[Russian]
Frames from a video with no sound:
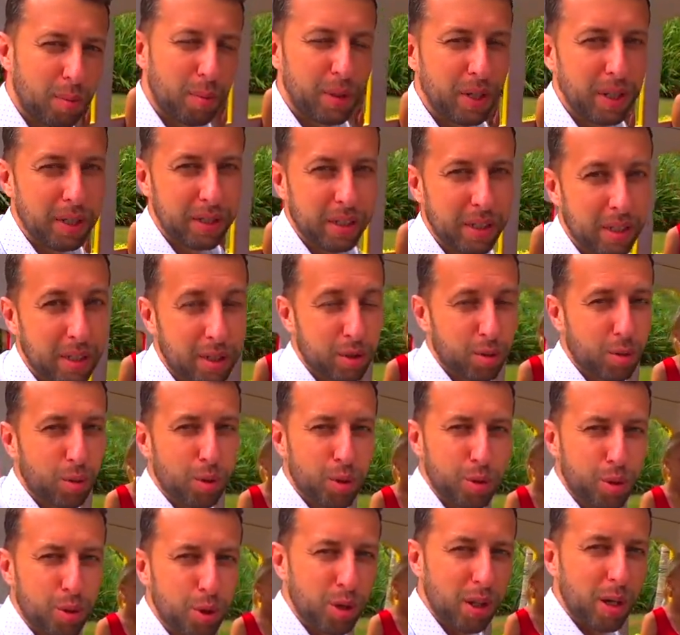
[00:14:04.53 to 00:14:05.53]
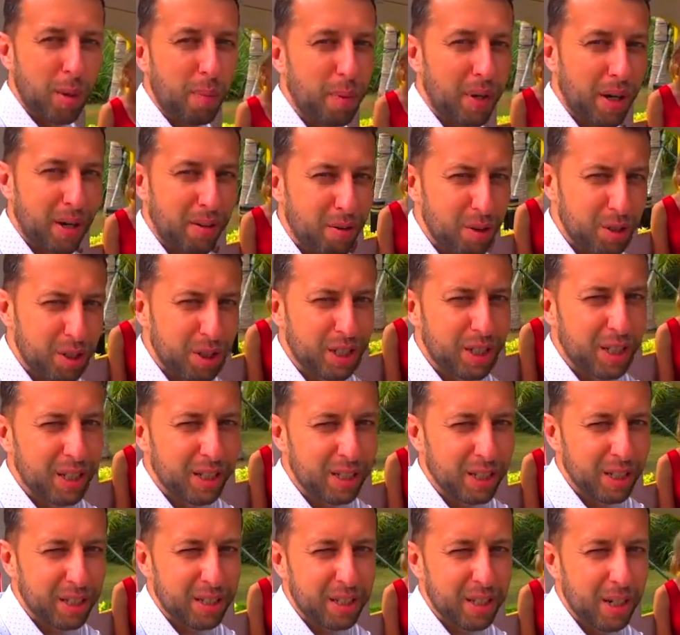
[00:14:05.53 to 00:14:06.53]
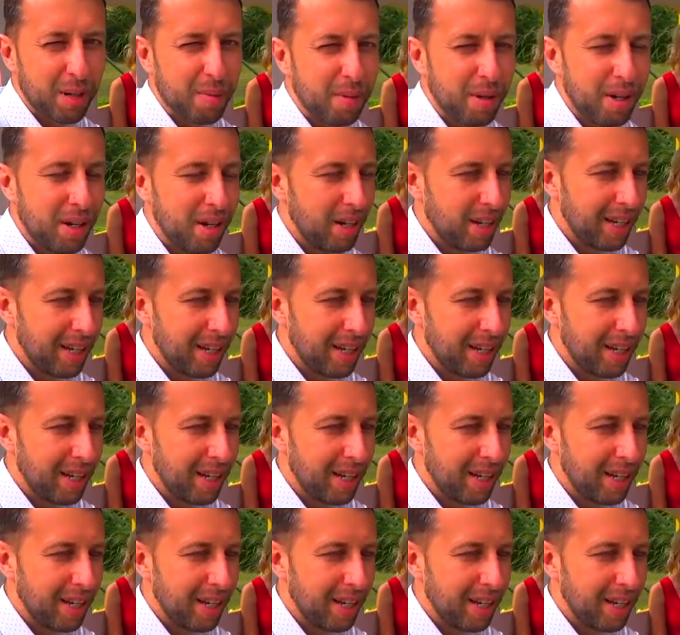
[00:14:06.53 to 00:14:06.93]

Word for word: берите экскурсию на паровозике детском,